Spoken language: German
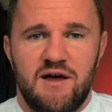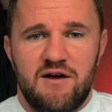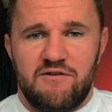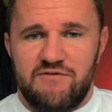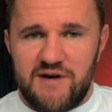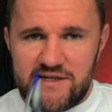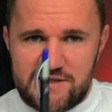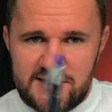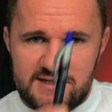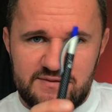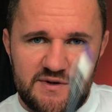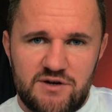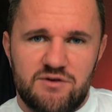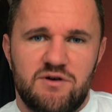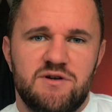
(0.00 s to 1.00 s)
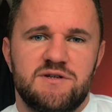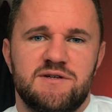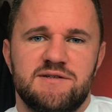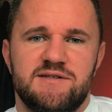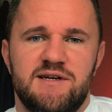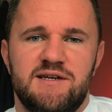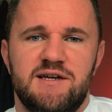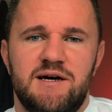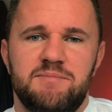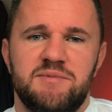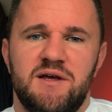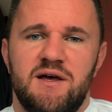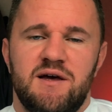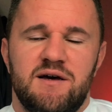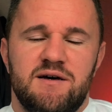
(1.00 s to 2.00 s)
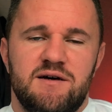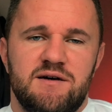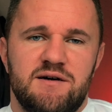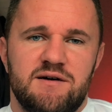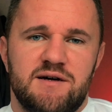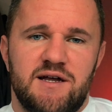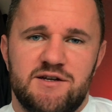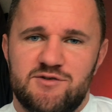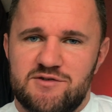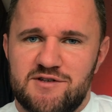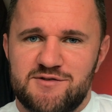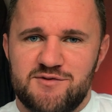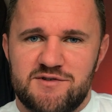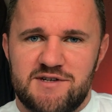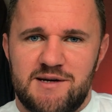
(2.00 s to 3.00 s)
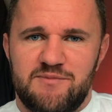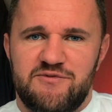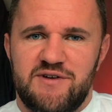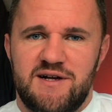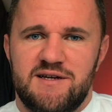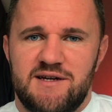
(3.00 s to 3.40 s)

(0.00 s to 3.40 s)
Falls ihr das Video noch nicht gesehen habt, äh, kann ich euch das nur sehr empfehlen.